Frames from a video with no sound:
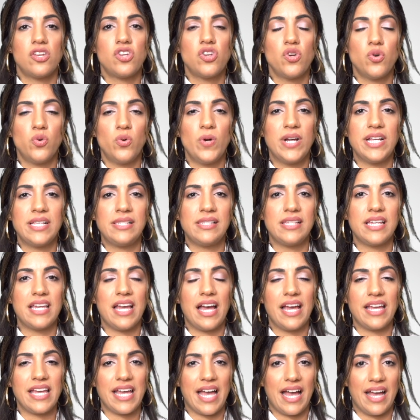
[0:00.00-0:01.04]

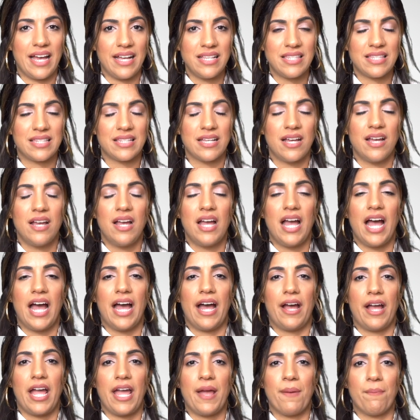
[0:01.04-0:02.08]
USCIS
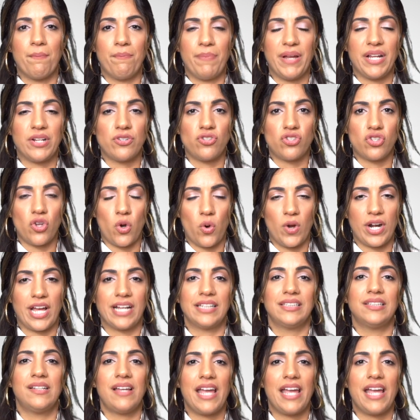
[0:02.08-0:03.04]
ah, en persona.